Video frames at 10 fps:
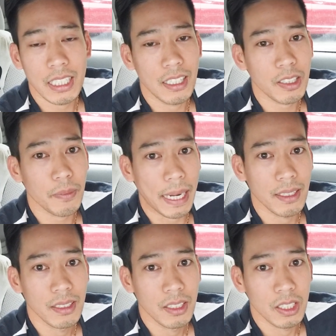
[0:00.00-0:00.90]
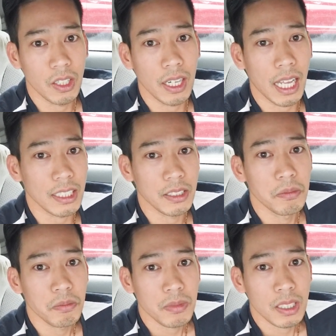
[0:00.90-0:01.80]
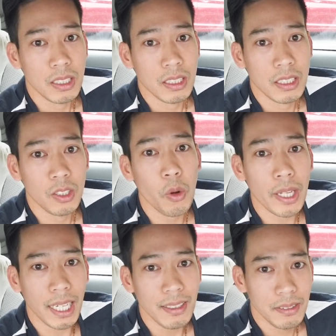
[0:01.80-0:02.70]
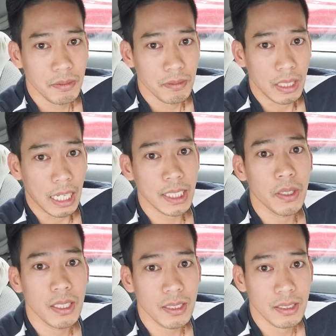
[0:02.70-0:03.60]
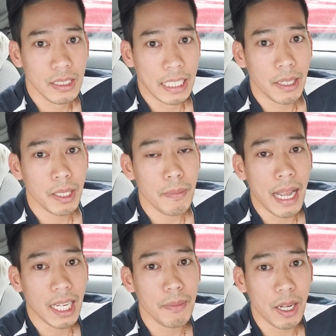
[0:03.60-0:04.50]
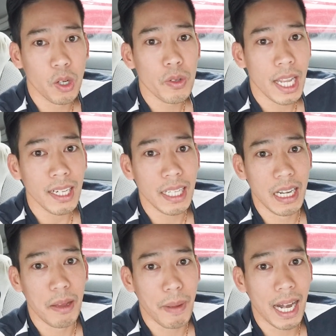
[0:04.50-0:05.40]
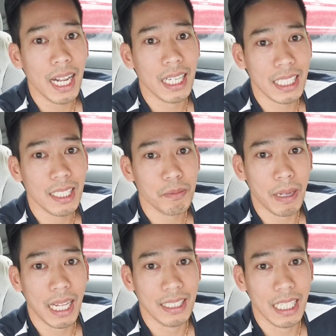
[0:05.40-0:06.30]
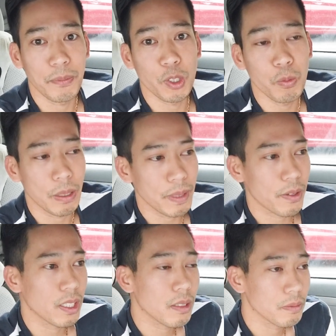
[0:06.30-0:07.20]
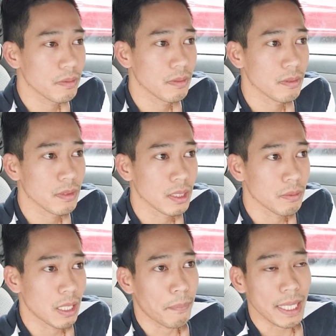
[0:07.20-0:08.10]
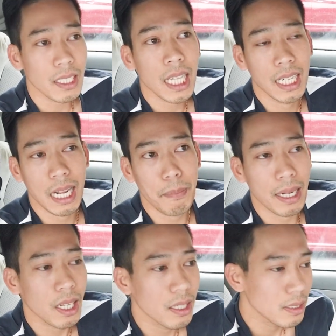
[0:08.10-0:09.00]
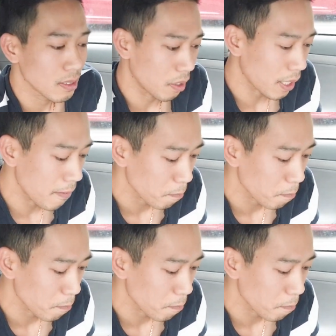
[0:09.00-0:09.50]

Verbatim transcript: cái gì đó các bạn gọi là cố gắng ở sau lưng thì cái cái bà cái bà cố gắng này là bà là cái bà làm chung tiệm nail với và bà trở thành là bạn thân ok